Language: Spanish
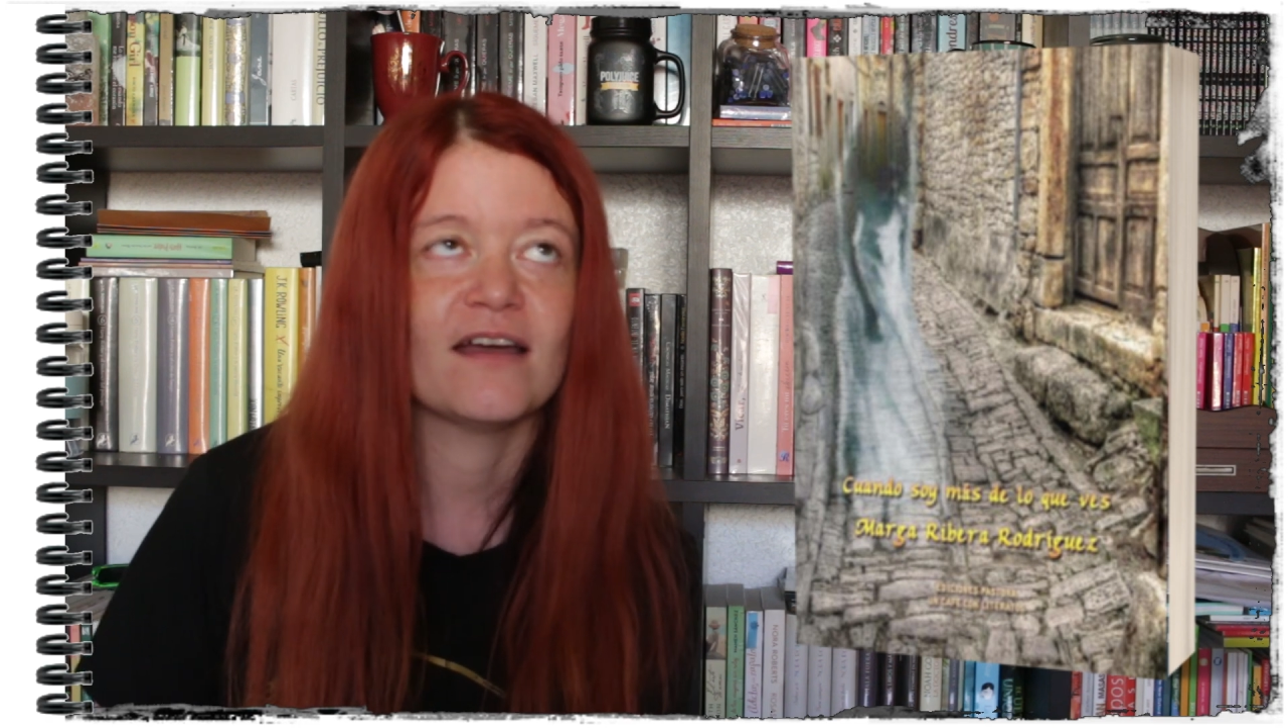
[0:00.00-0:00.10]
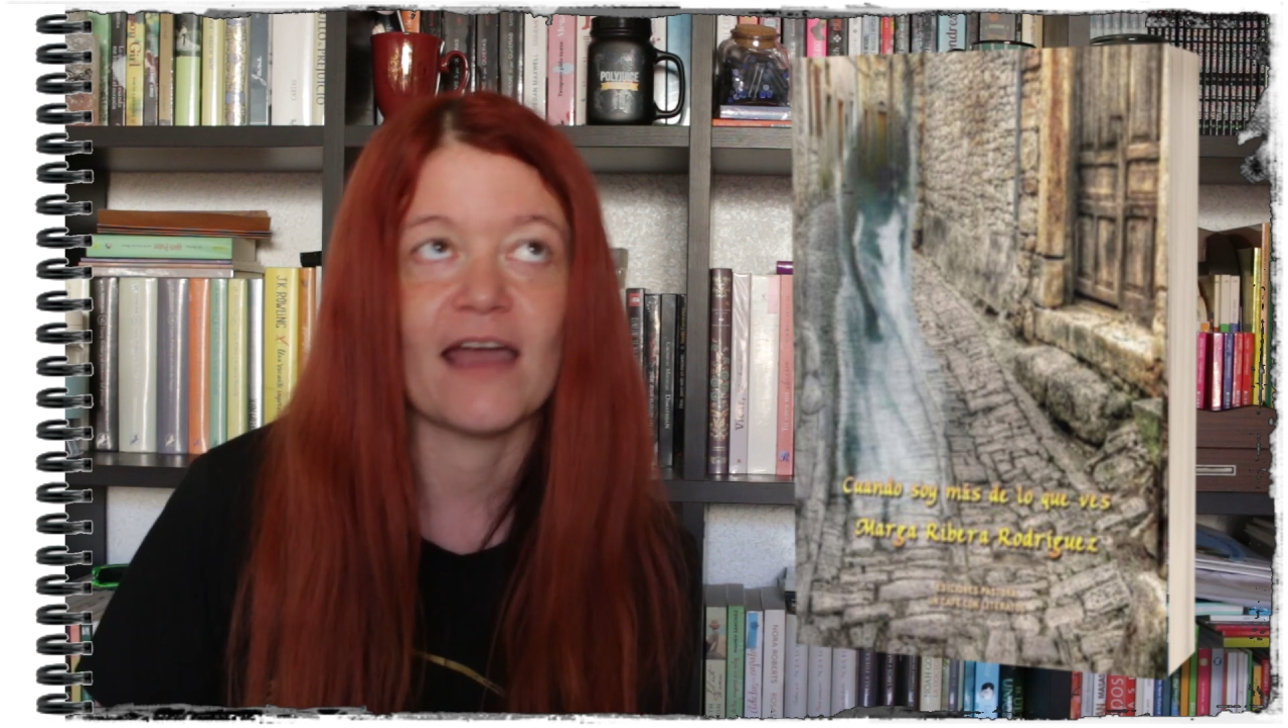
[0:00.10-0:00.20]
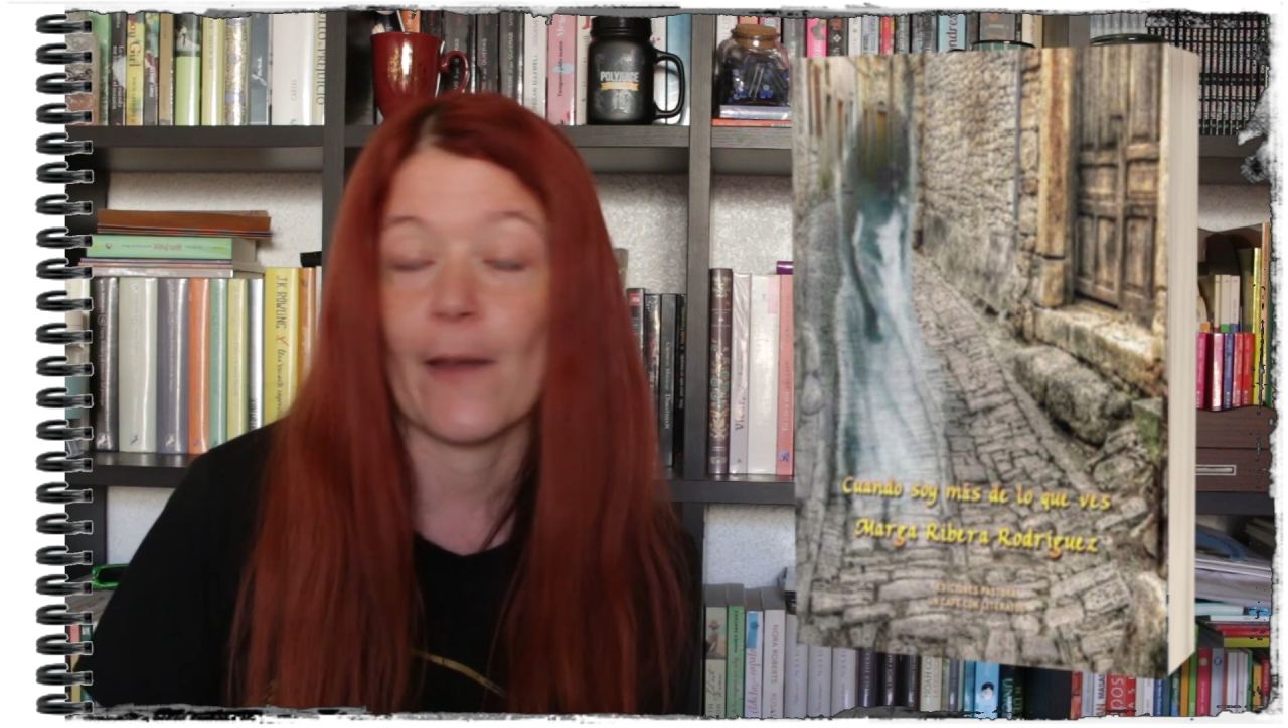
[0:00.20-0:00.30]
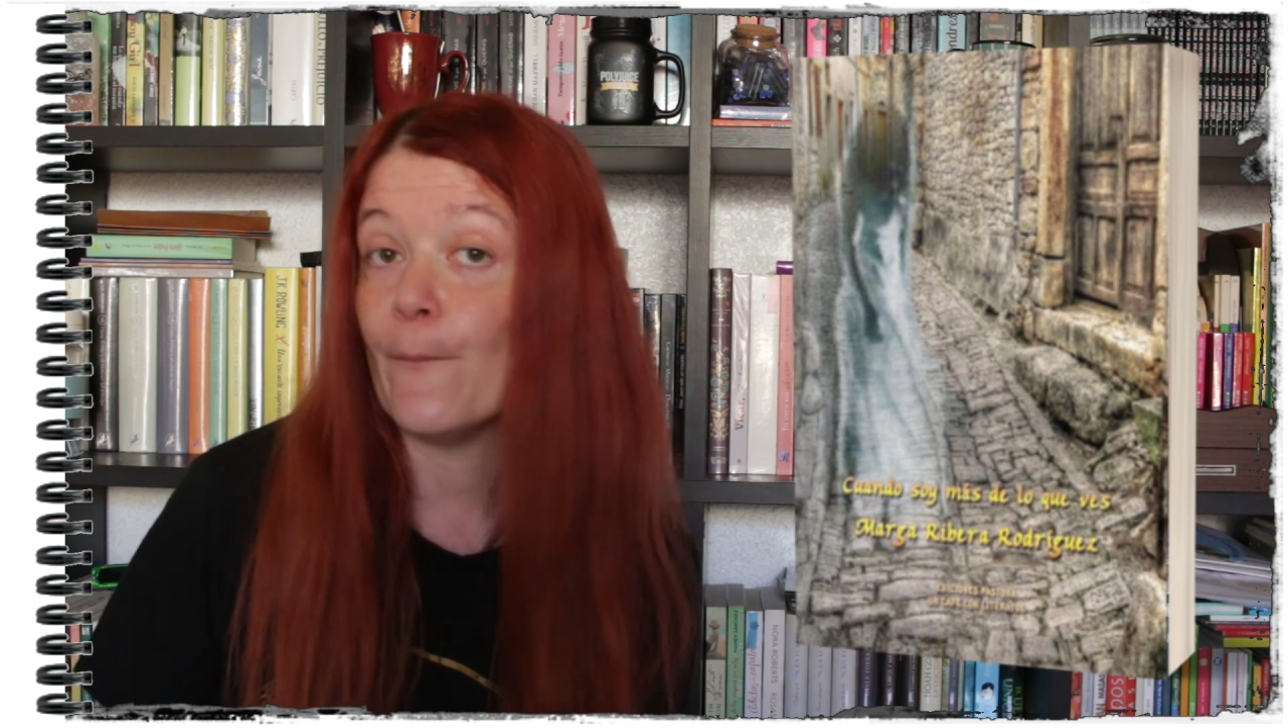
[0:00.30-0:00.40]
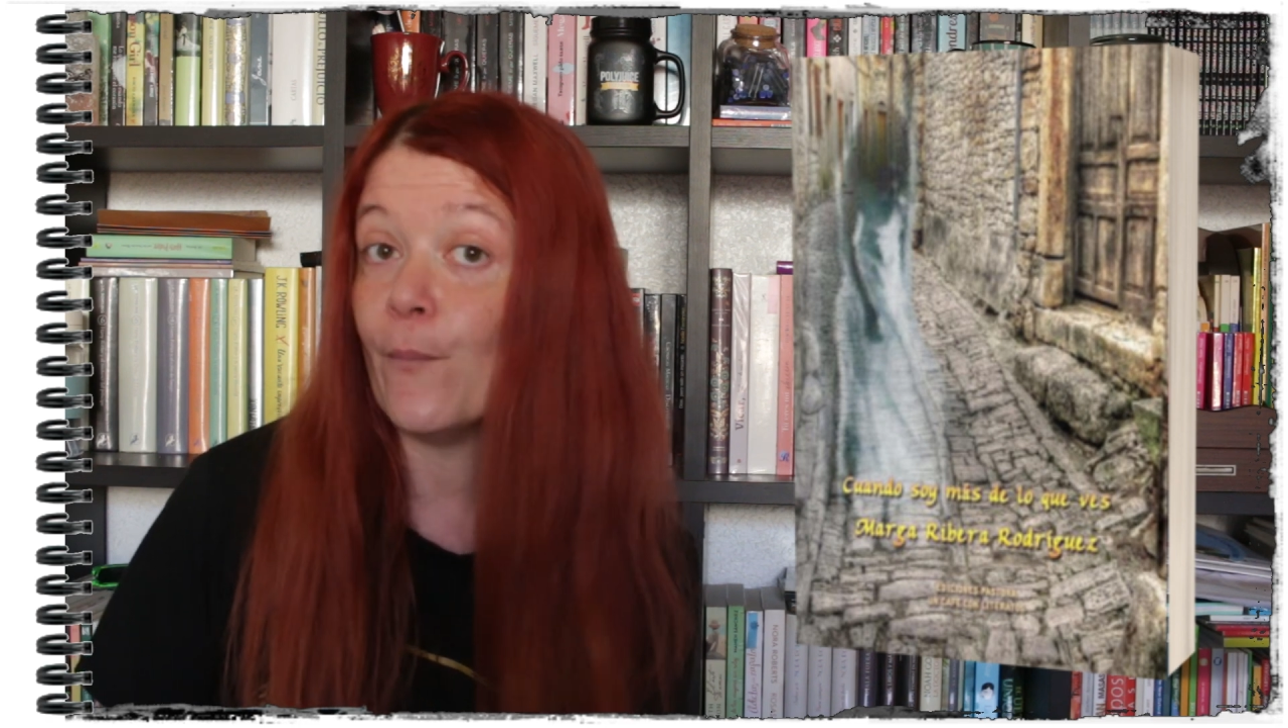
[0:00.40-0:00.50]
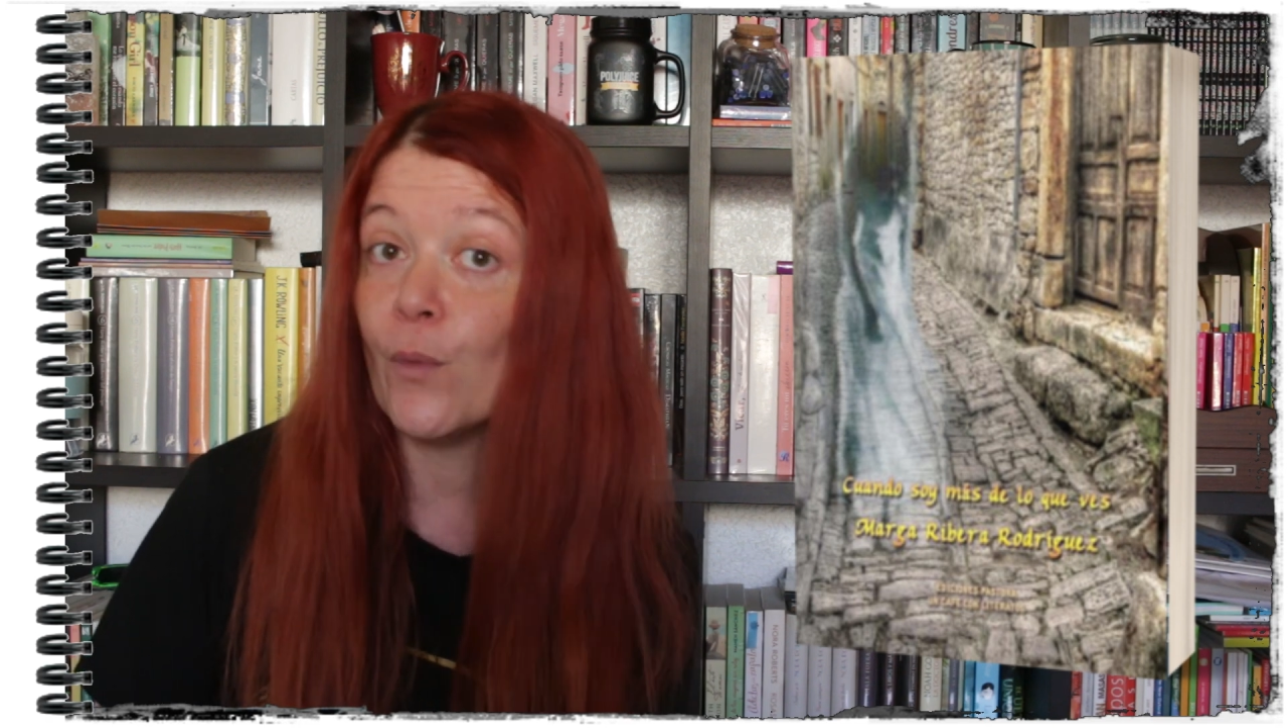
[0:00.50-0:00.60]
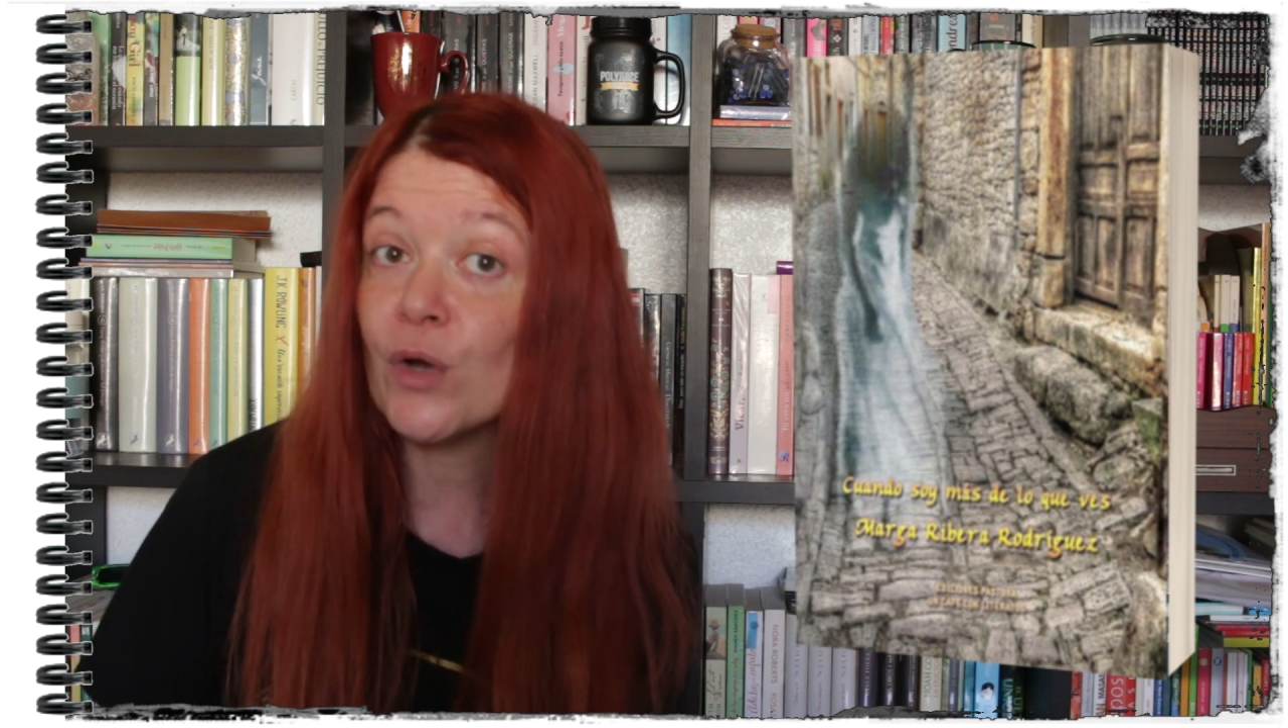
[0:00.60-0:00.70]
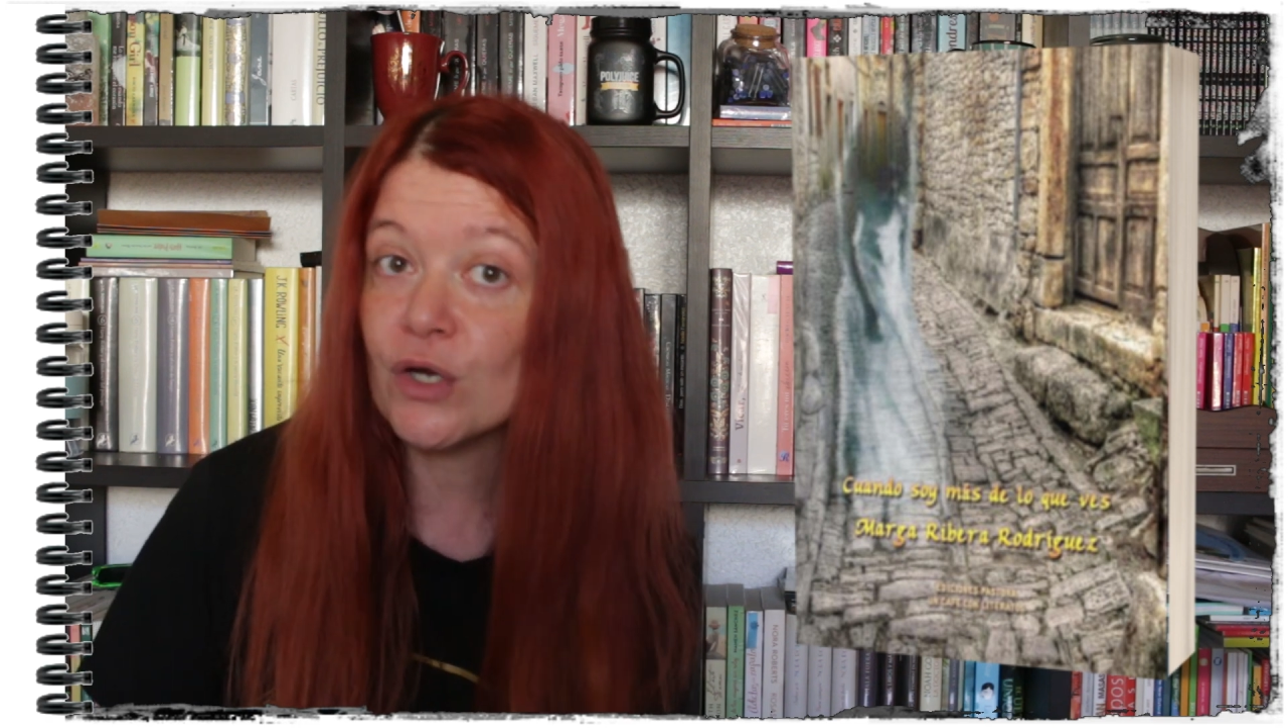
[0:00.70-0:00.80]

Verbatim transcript: que es muy